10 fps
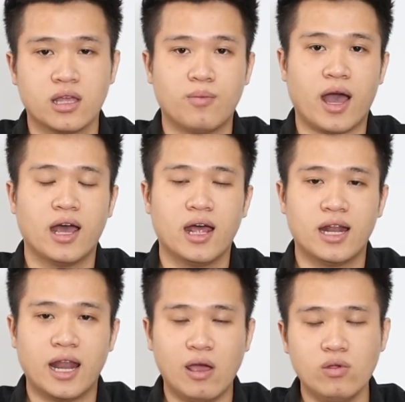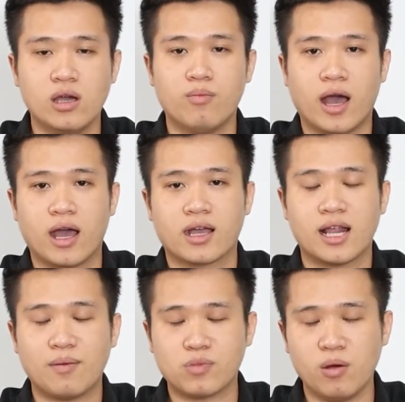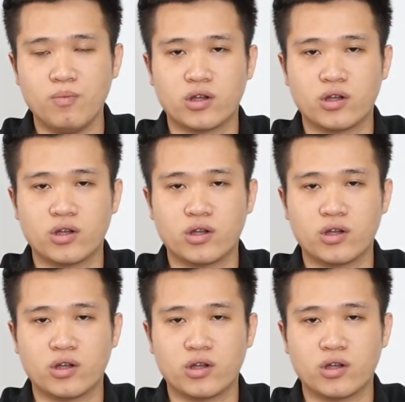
nhưng mà nếu như mà cái laptop